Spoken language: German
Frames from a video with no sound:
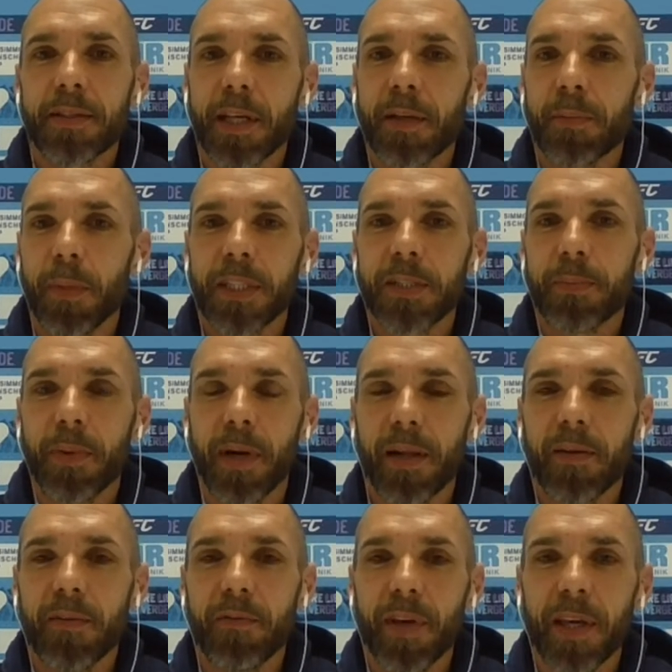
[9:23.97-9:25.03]
Es zählt
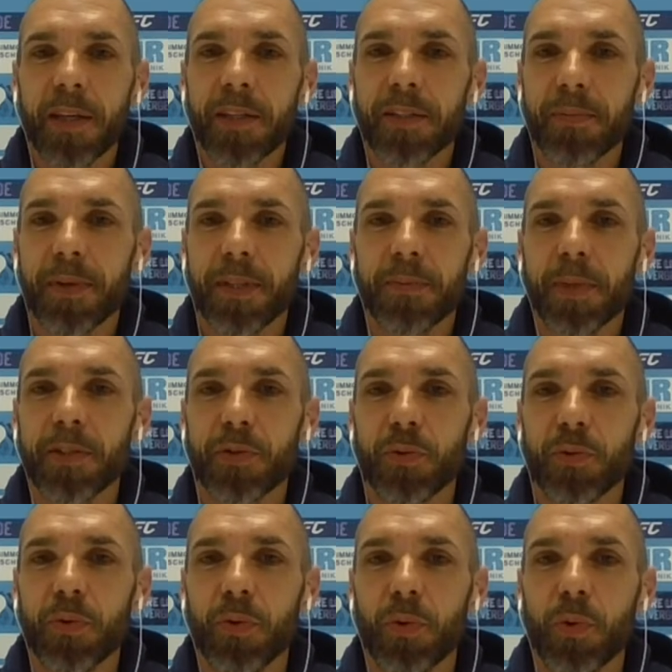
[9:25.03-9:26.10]
manchmal wenig, was man
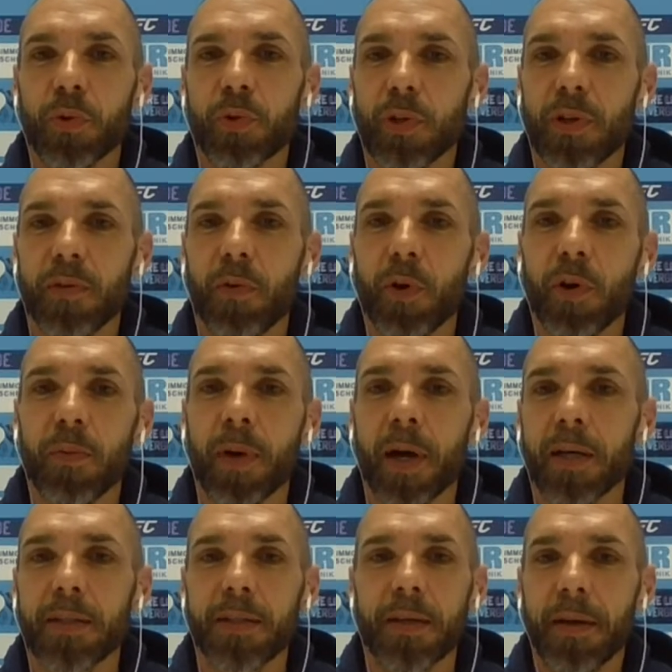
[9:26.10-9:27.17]
so unter der Woche
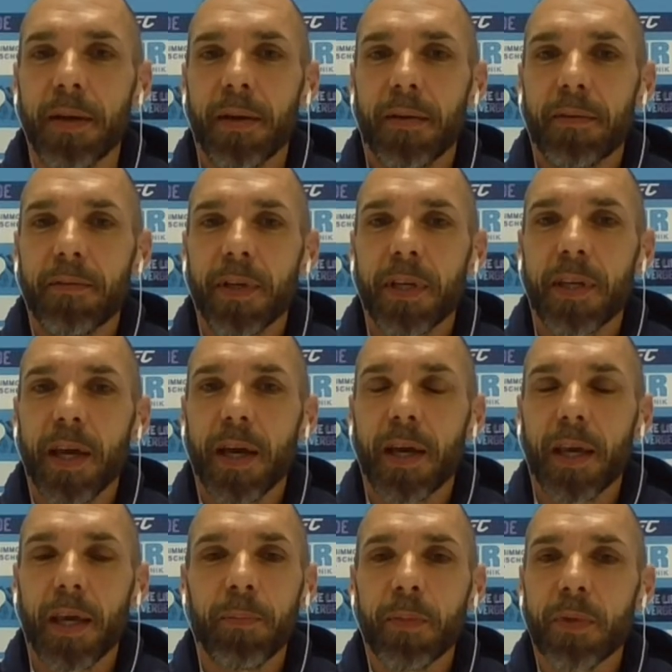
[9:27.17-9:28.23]
macht. Wenn die
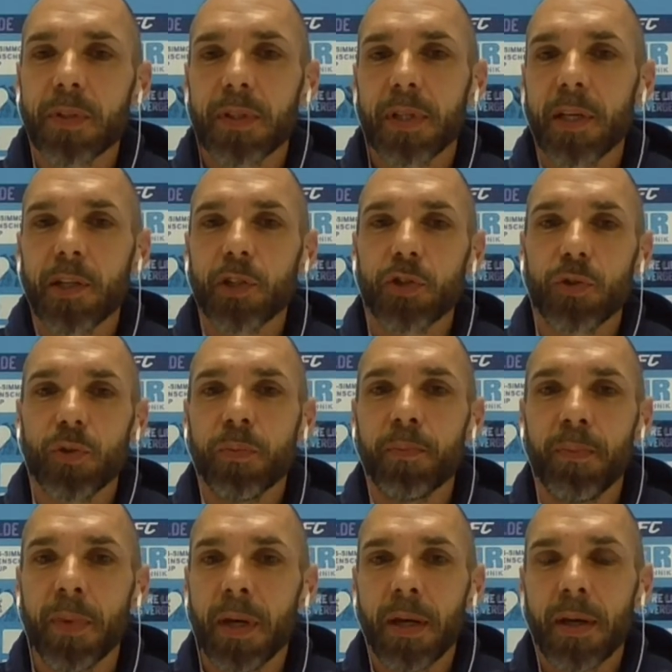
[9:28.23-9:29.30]
Ergebnisse dann nicht
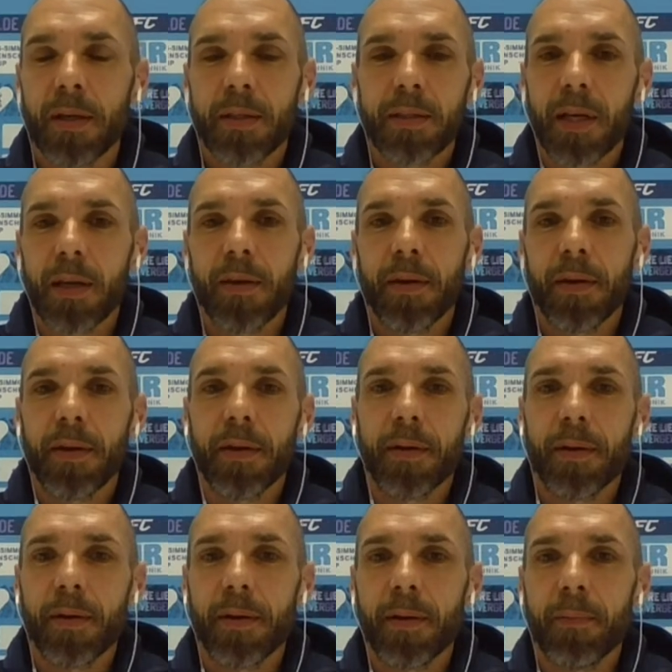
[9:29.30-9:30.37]
stimmen, dann
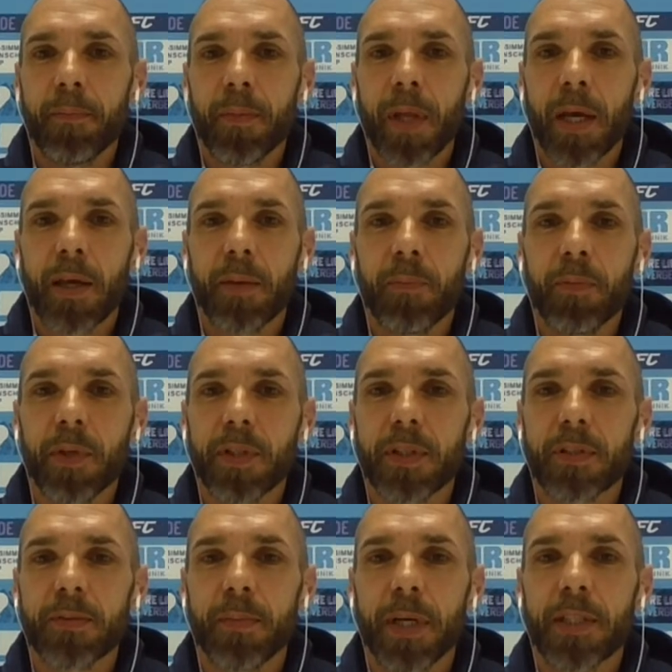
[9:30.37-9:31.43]
äh, ähm, ergibt sich
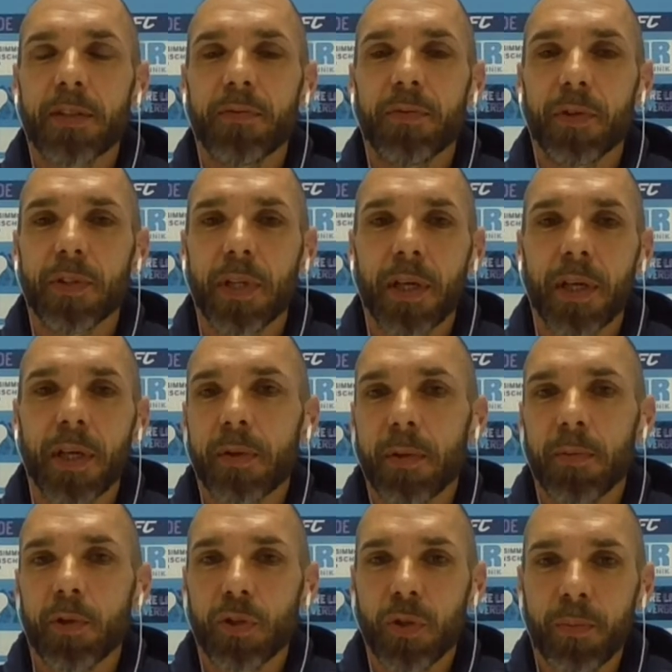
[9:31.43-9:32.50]
das meiste von selbst.
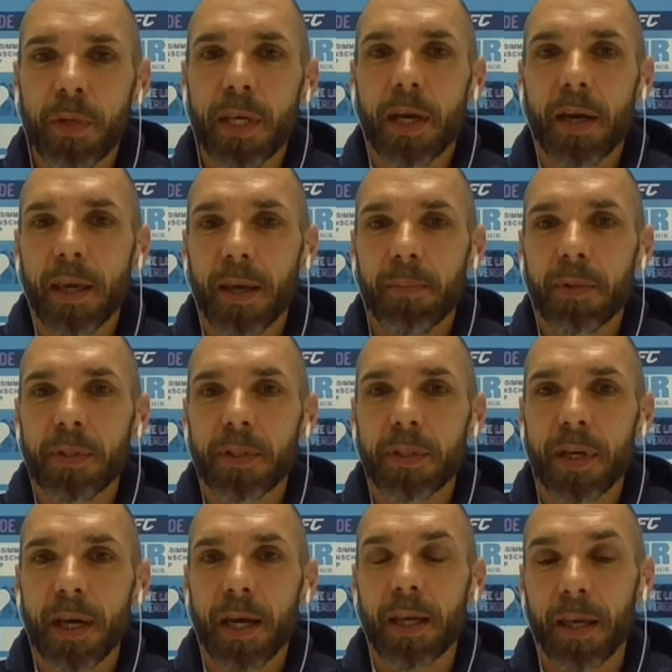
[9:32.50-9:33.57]
Aber stimmen die
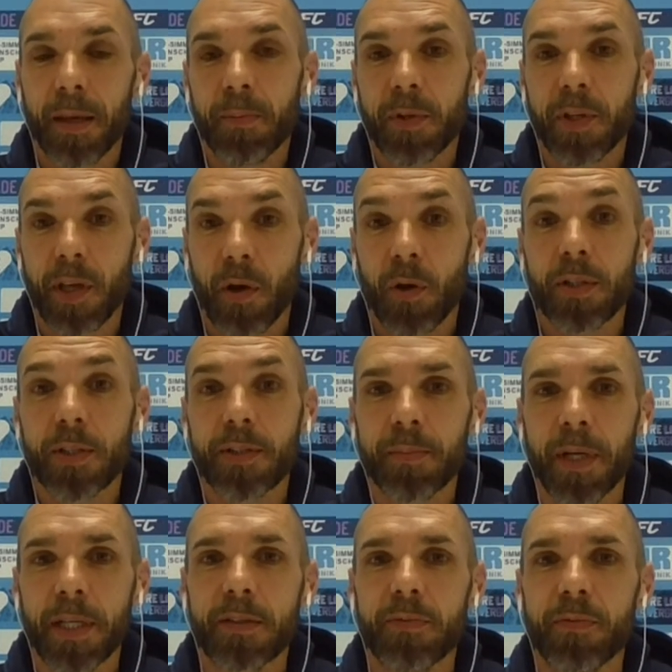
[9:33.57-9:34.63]
Ergebnisse, ergibt sich auch das
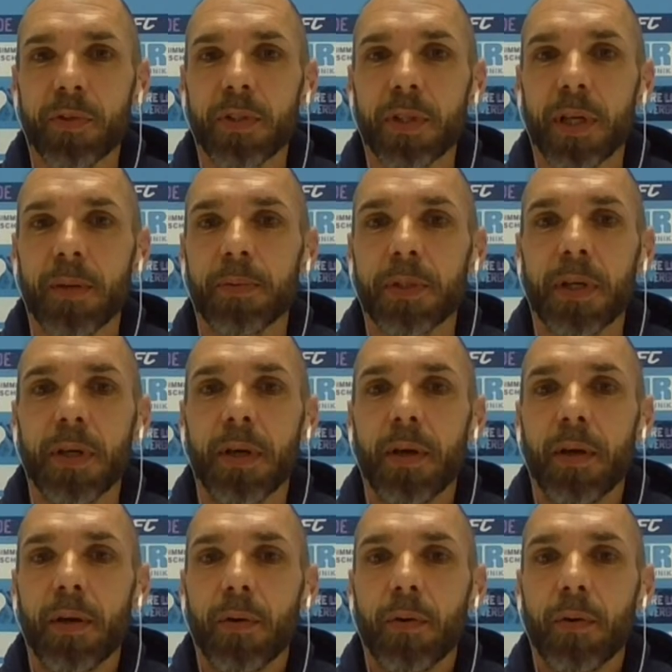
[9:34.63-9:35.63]
meiste von selbst.